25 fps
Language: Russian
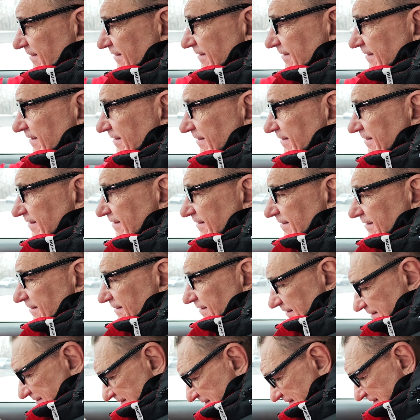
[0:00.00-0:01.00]
на место
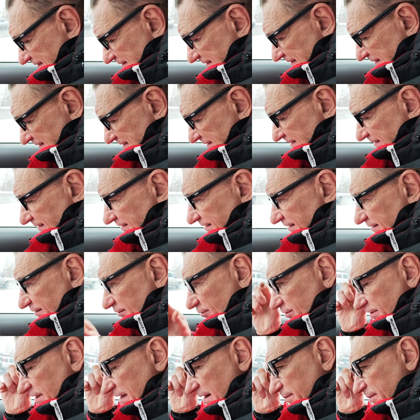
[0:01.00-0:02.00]

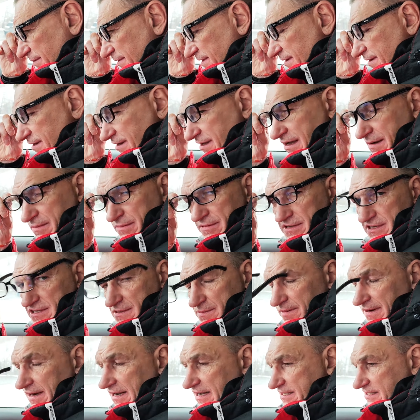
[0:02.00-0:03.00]
назначения. Ну, я, бы не, я бы не
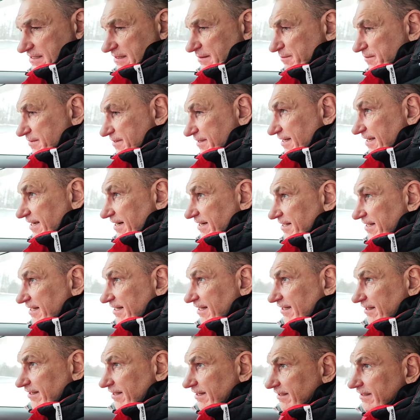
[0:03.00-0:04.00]
справился без
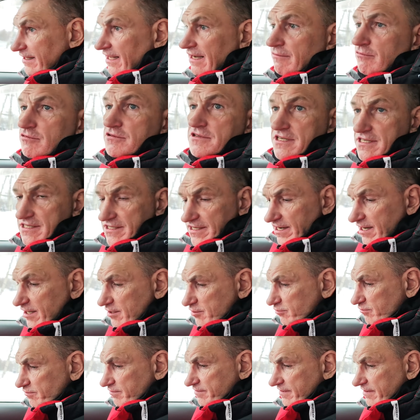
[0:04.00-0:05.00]
координатора. Так, вот здесь с
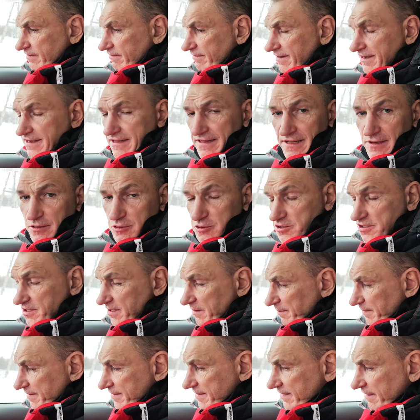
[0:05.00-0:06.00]
краешку вставай,
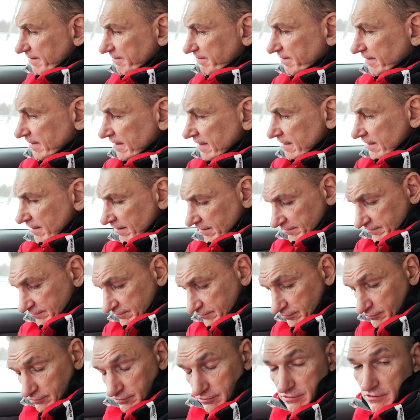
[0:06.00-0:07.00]
наручник поставь.
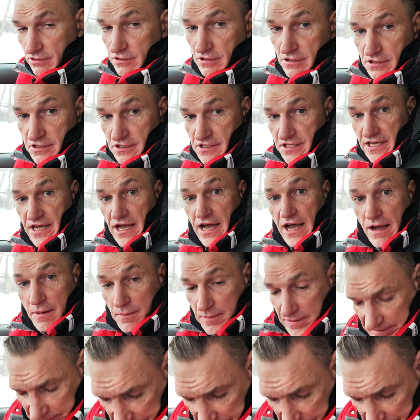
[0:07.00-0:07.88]
То есть я об